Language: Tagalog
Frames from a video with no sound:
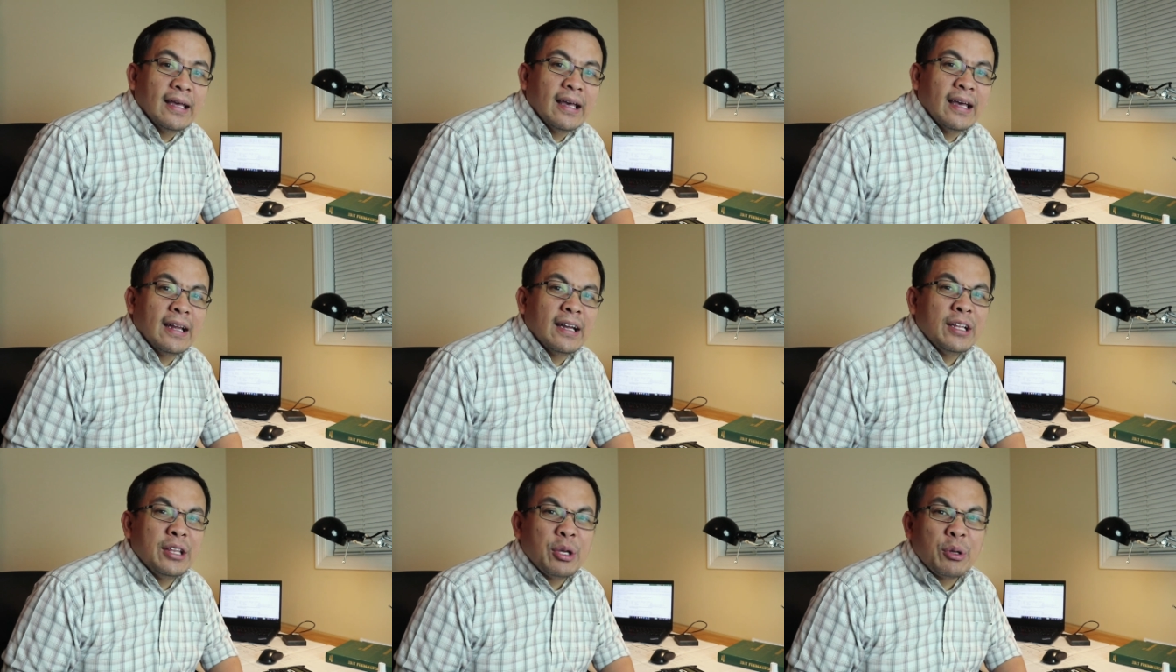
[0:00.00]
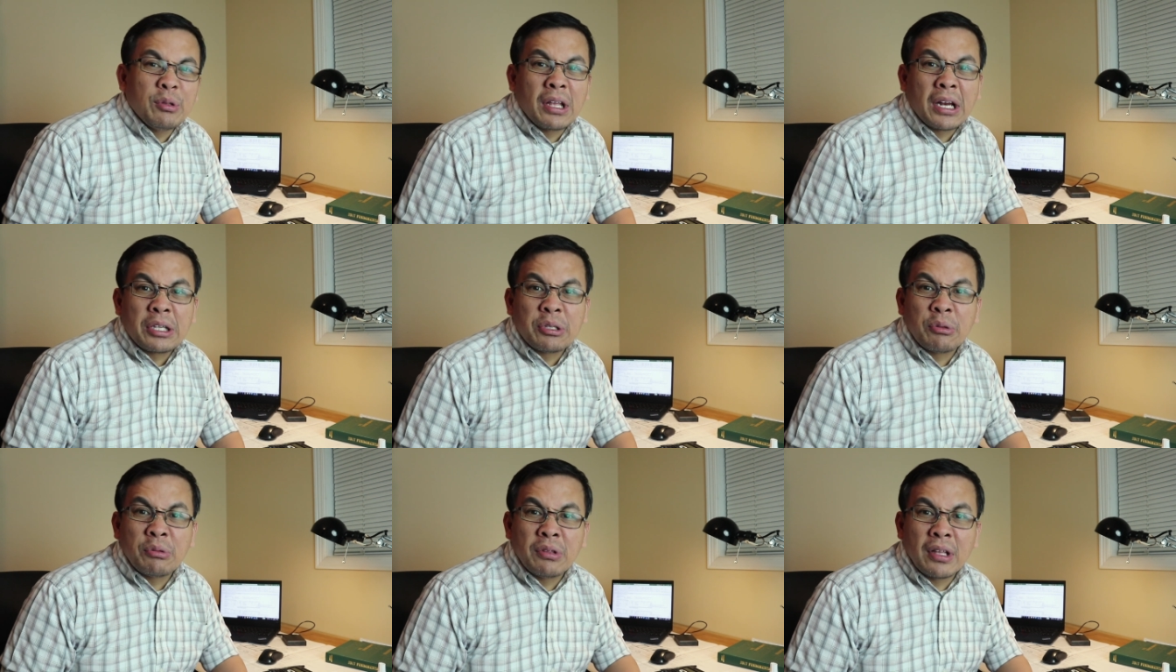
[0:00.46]
And hindi ko na
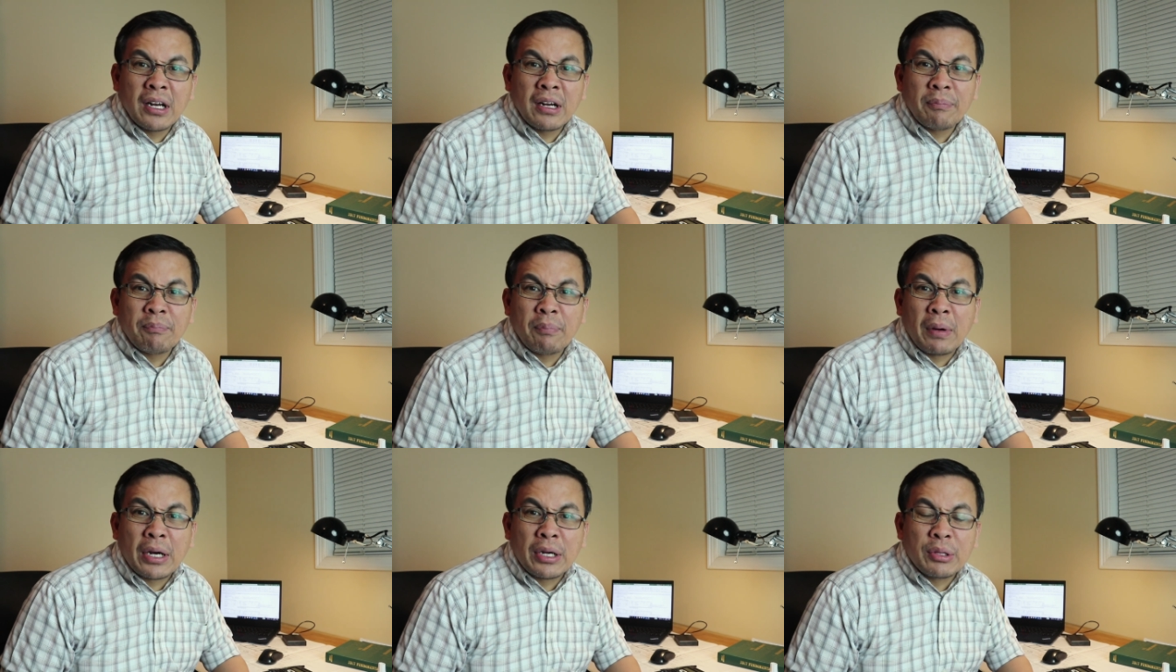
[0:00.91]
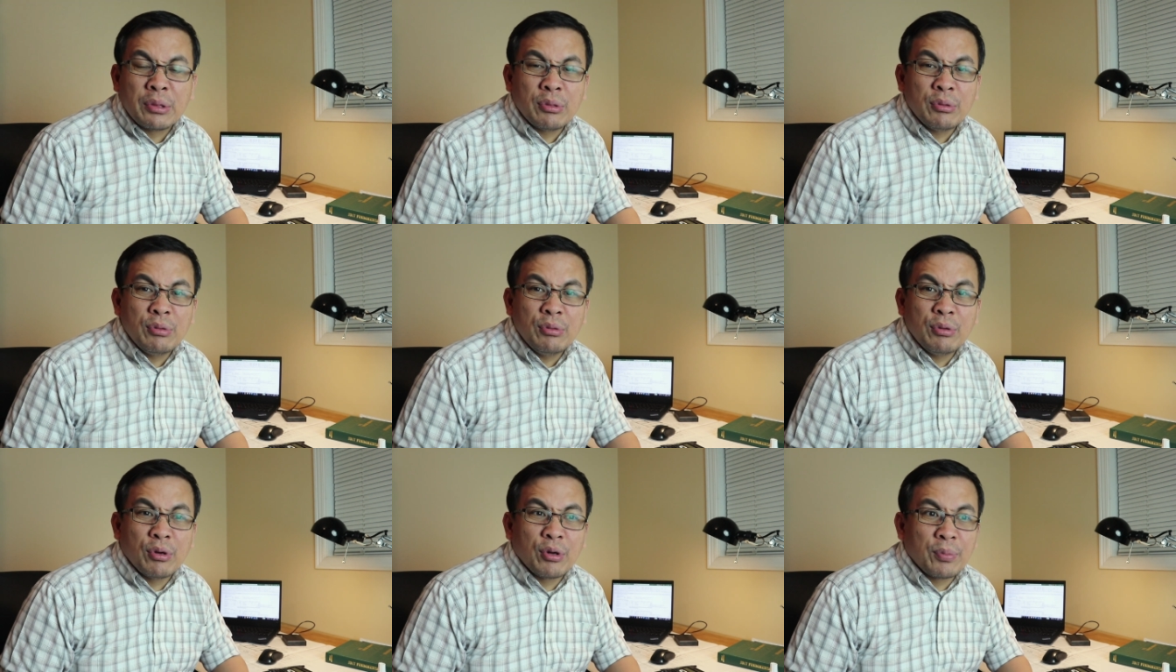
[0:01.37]
nasundan ng part
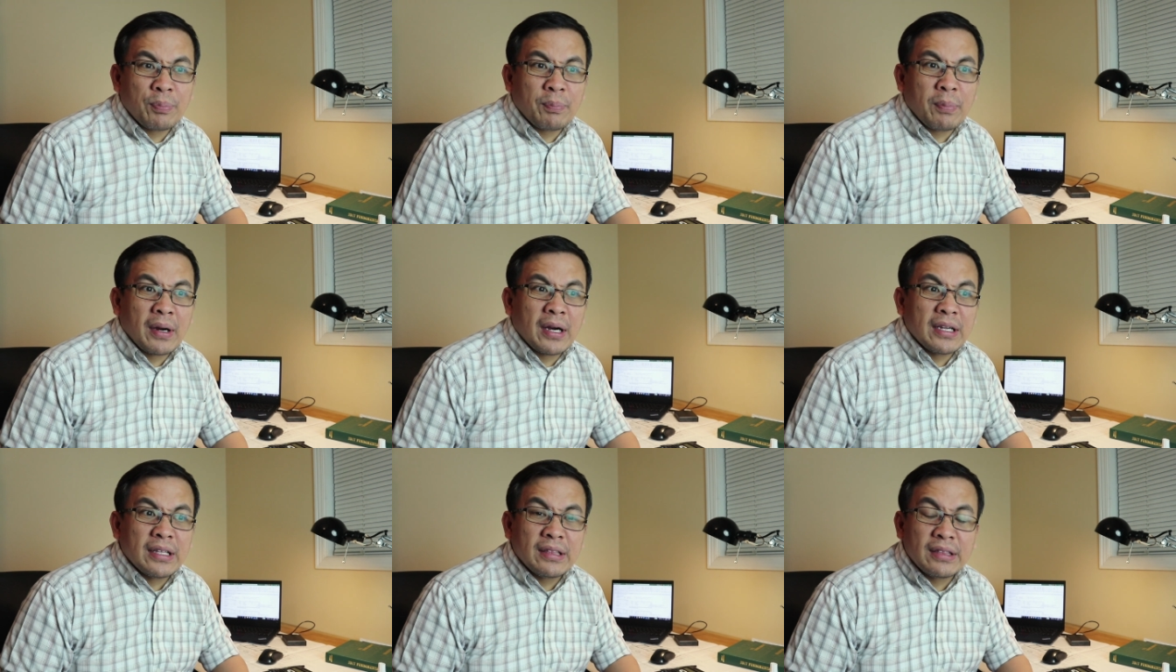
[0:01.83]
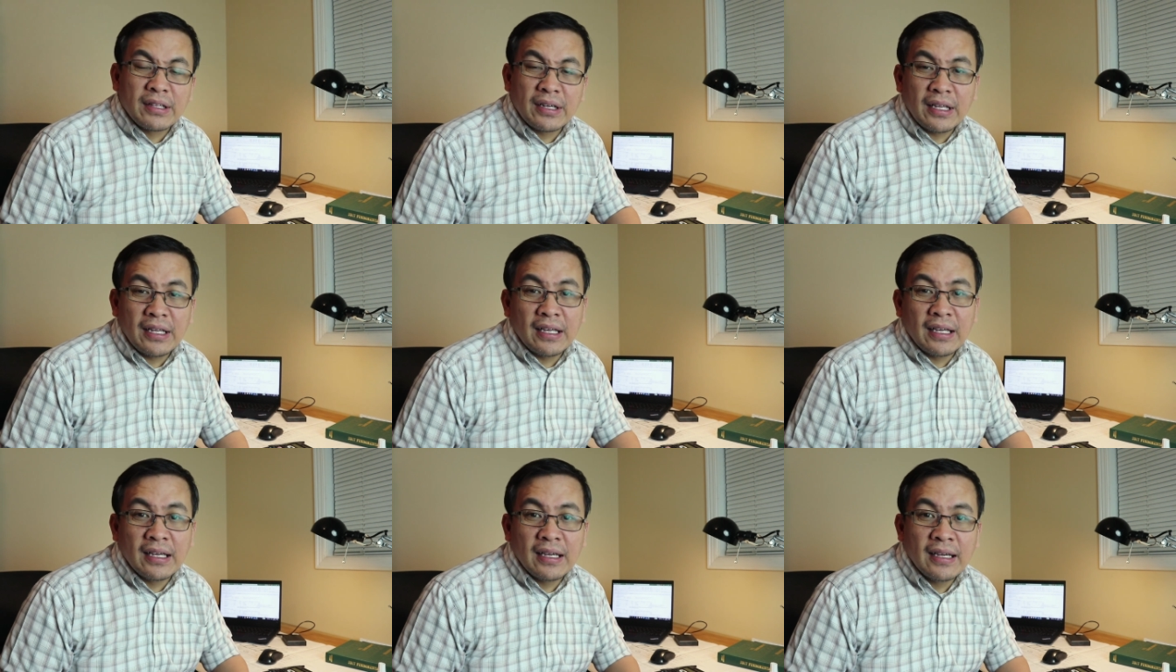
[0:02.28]
2 or part
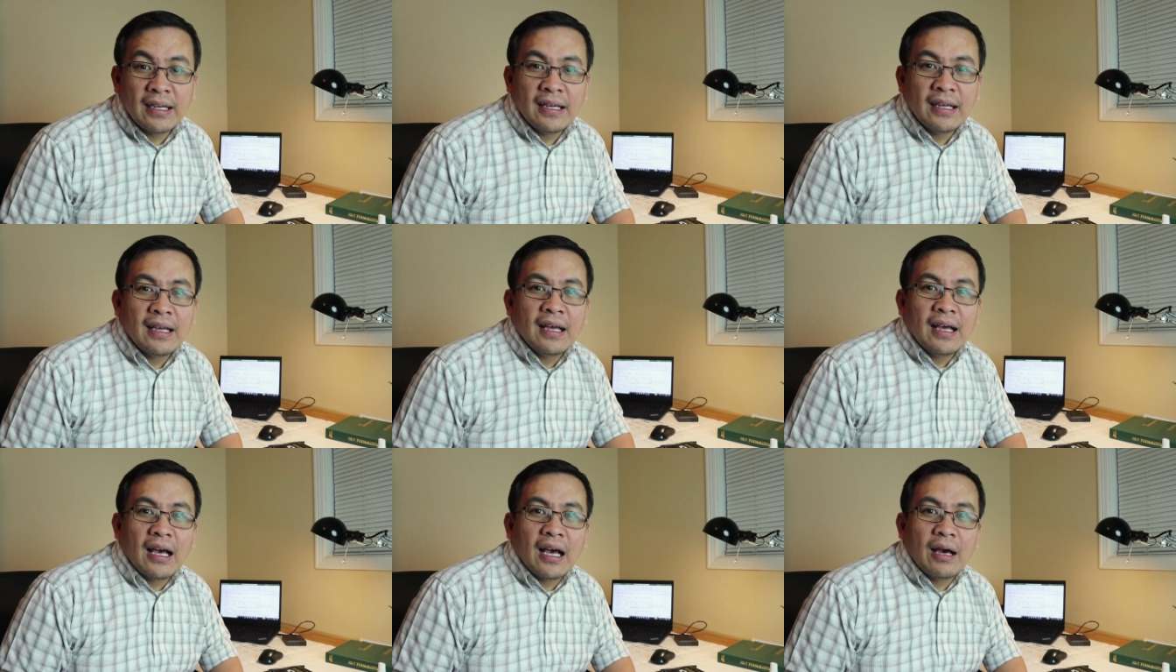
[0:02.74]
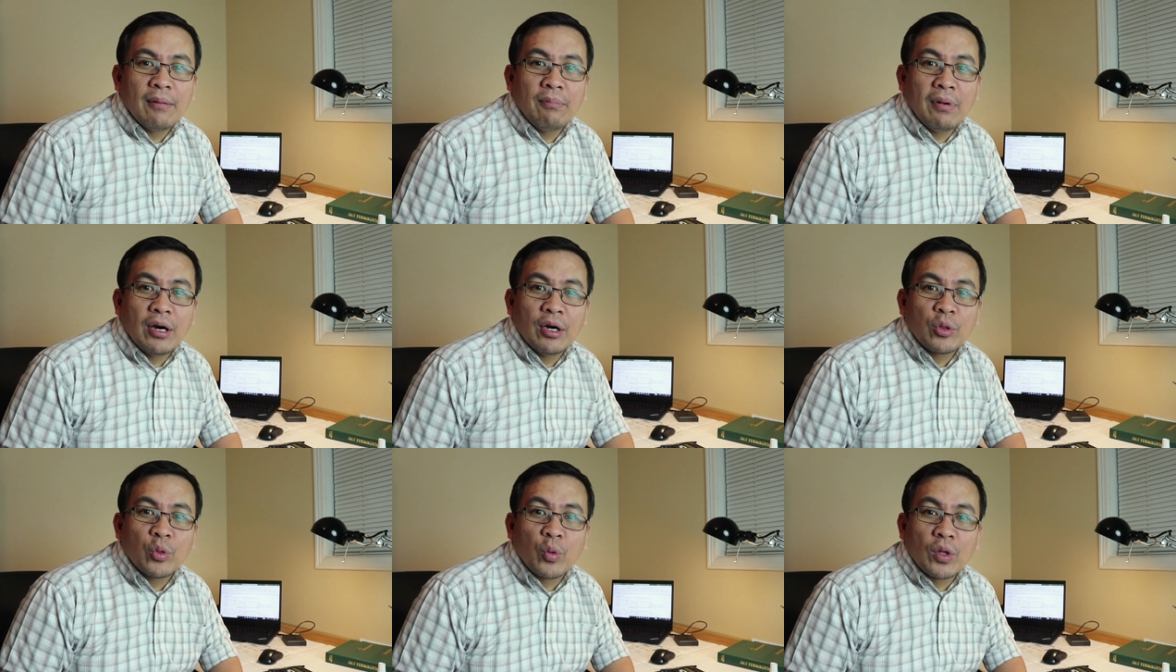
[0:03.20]
3
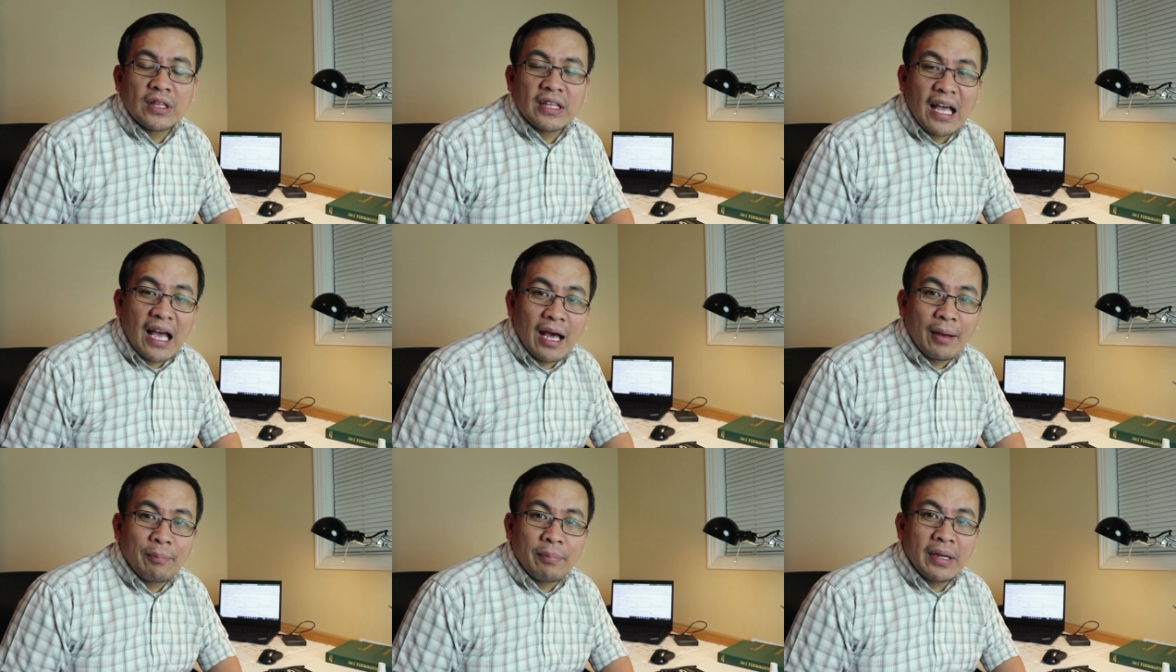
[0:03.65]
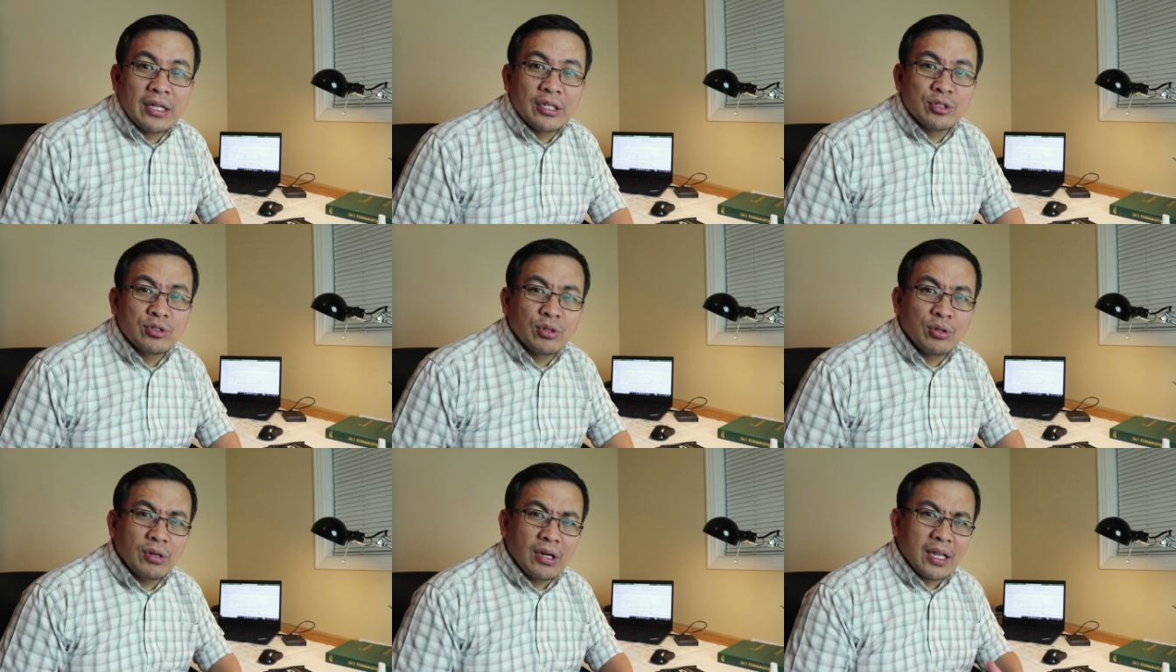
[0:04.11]
about what happened.
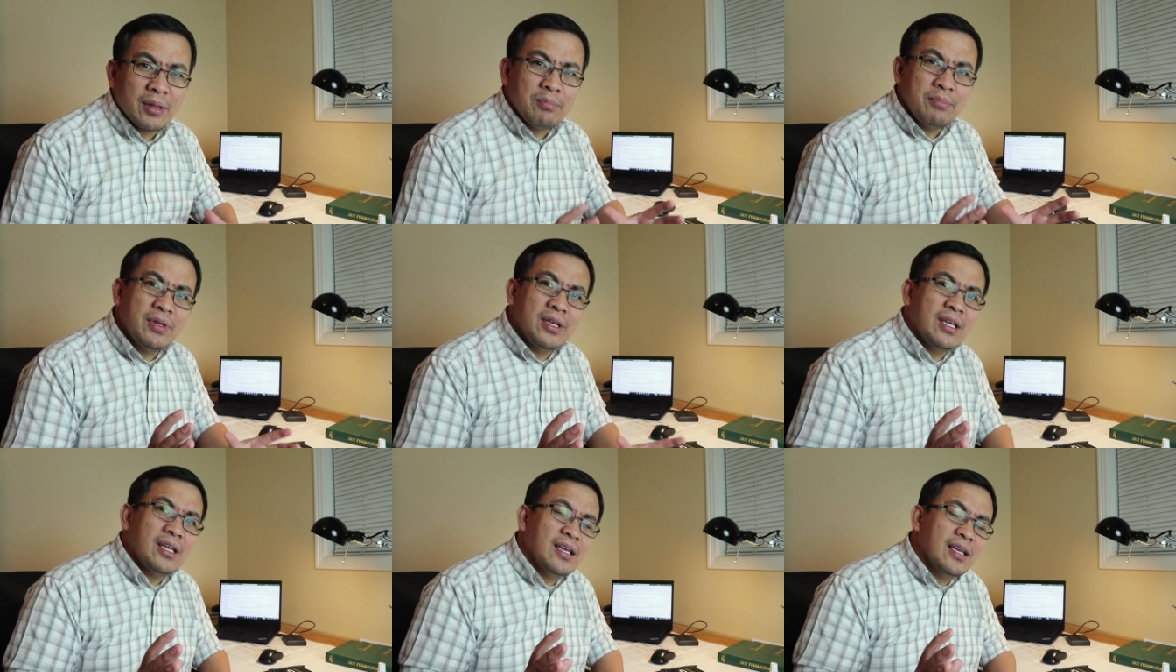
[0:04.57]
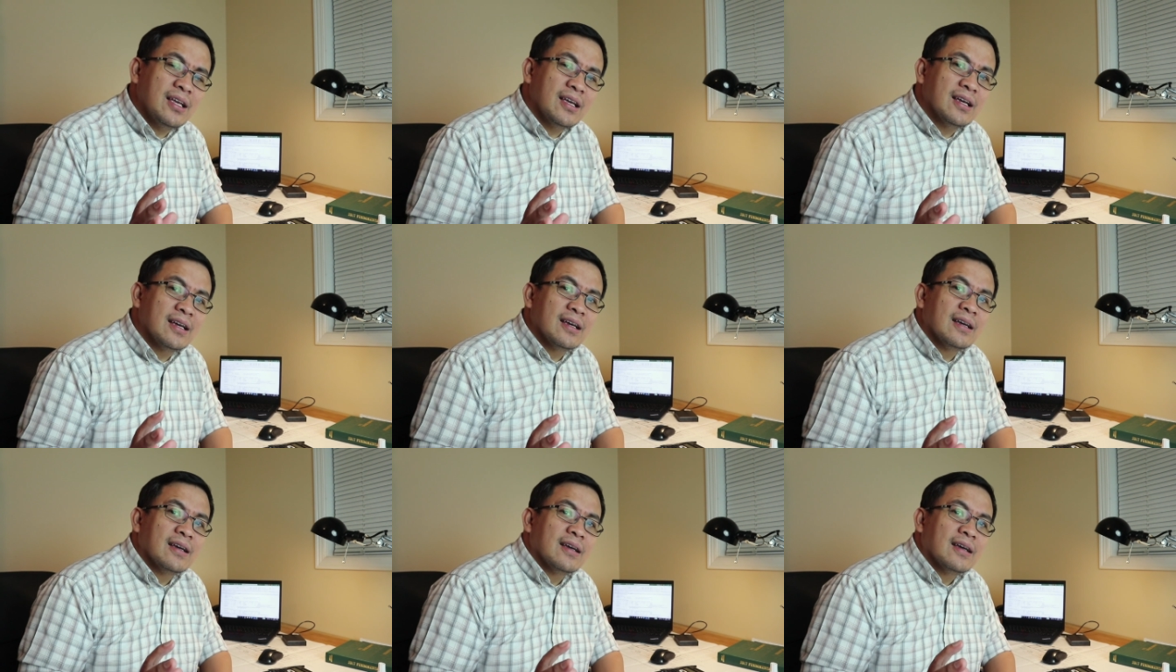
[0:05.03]
So let me